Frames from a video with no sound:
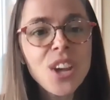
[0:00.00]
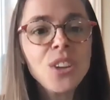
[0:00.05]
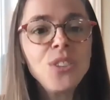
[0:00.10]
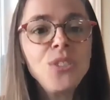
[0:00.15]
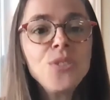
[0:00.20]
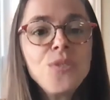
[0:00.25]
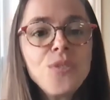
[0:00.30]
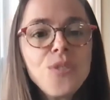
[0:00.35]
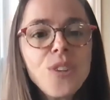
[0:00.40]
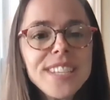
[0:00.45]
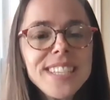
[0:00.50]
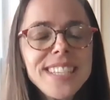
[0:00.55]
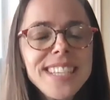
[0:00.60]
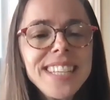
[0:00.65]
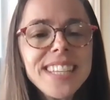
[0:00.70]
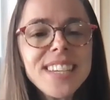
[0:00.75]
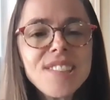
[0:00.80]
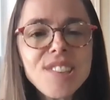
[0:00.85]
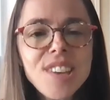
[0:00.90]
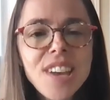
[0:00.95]
Nous voici
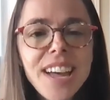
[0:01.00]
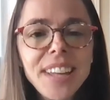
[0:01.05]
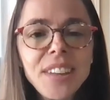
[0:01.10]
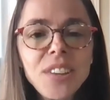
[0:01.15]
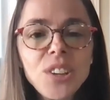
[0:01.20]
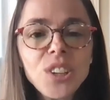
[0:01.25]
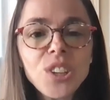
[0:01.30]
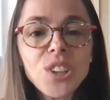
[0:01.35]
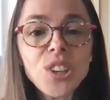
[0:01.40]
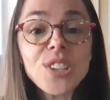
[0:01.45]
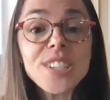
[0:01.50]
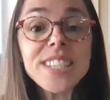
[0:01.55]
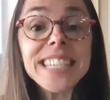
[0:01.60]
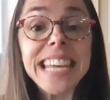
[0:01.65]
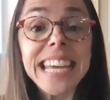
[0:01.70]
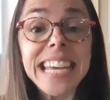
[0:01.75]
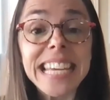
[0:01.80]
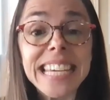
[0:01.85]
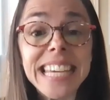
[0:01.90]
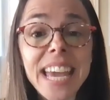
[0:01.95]
déjà à notre
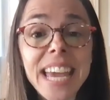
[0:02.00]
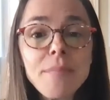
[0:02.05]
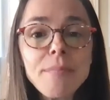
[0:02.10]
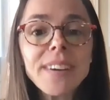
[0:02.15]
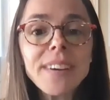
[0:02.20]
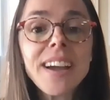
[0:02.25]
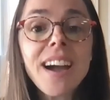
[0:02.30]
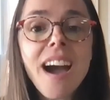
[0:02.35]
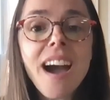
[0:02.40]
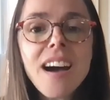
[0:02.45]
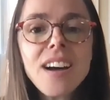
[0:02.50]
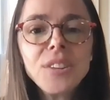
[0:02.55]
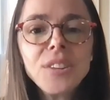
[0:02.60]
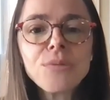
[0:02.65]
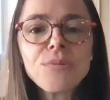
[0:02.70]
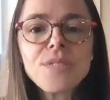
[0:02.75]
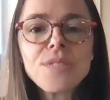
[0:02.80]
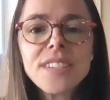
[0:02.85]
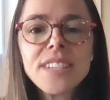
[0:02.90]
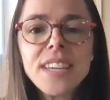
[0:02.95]
cinquième grand
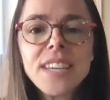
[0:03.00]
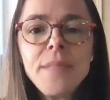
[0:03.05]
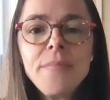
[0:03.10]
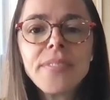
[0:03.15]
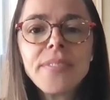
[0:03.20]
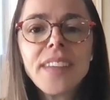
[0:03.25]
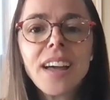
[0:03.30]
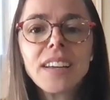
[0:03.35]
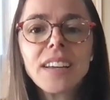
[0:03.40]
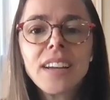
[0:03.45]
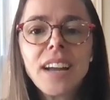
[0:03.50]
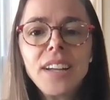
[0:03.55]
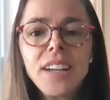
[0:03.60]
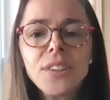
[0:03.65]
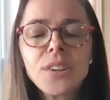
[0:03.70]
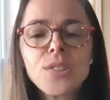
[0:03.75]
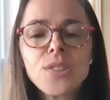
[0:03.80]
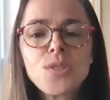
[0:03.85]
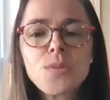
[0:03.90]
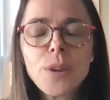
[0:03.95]
dossier dans le
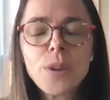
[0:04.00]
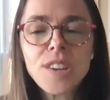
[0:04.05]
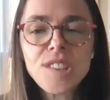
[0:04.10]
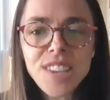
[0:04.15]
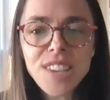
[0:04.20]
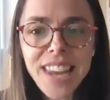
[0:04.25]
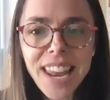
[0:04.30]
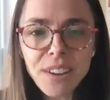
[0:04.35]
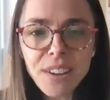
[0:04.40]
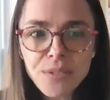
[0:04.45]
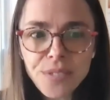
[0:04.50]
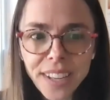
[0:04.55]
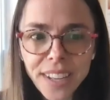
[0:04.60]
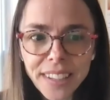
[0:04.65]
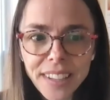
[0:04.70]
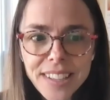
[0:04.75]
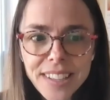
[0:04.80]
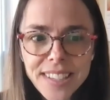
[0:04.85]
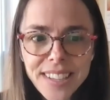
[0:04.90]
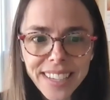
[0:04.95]
cadre du projet La
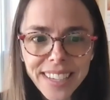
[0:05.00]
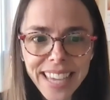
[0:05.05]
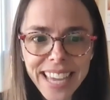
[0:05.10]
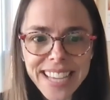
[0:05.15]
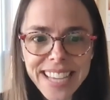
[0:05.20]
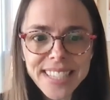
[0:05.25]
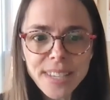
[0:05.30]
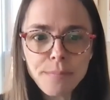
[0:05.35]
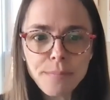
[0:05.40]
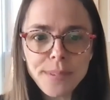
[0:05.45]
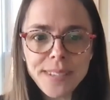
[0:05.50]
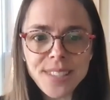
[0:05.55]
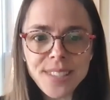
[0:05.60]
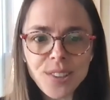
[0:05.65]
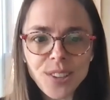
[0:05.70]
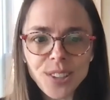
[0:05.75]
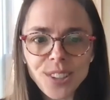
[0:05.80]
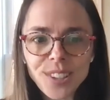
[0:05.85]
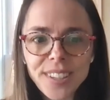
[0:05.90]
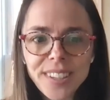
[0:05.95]
gouvernance en 15
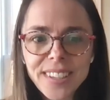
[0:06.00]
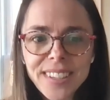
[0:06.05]
épisodes.